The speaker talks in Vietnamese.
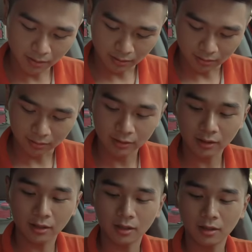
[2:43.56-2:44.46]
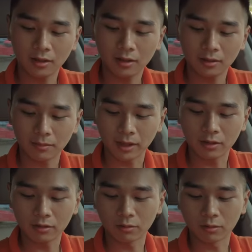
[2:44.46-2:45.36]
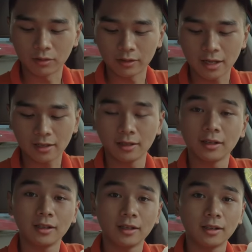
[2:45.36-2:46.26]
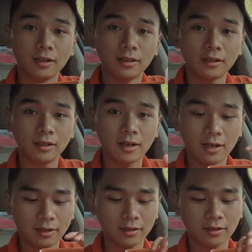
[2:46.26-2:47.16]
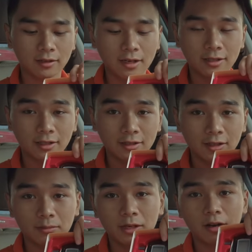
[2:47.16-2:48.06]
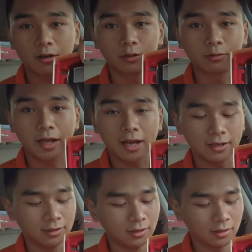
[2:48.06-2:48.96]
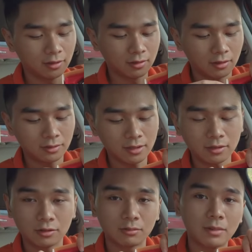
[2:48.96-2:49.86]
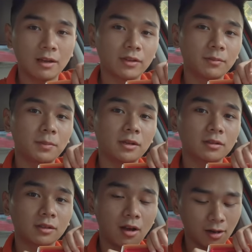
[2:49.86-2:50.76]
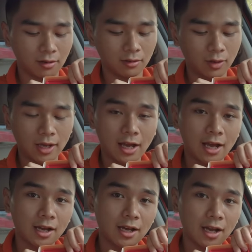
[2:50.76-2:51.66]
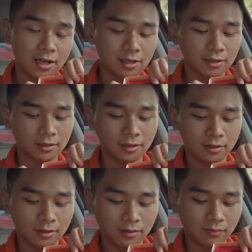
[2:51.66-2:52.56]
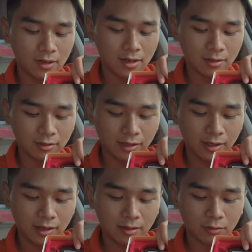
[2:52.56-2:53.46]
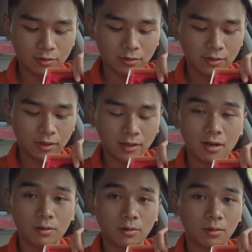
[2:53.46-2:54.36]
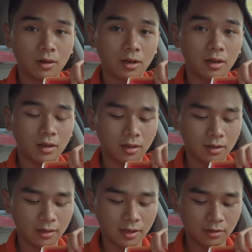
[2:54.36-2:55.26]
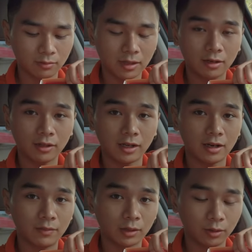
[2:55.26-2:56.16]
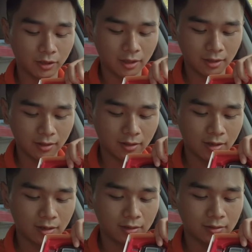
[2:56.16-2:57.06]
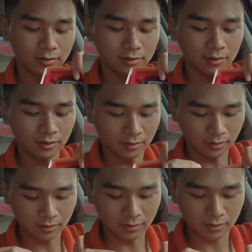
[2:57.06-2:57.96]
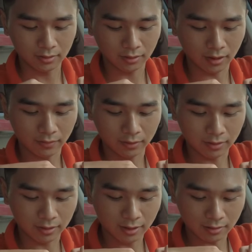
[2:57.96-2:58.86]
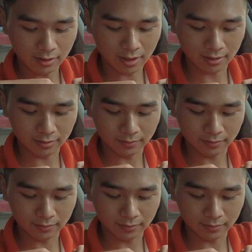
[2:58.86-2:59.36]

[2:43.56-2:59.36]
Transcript: mở chiếc máy đo nồng độ cồn này ra. Thì đây chính là chiếc máy đo của chúng ta. Nó sẽ sử dụng 3 viên pin con thỏ loại AAA. Và ở dưới này là một số những cái đầu để chúng ta có thể ngậm vào thổi này. Đó. Ok, và chúng ta sẽ nhắc nó ra.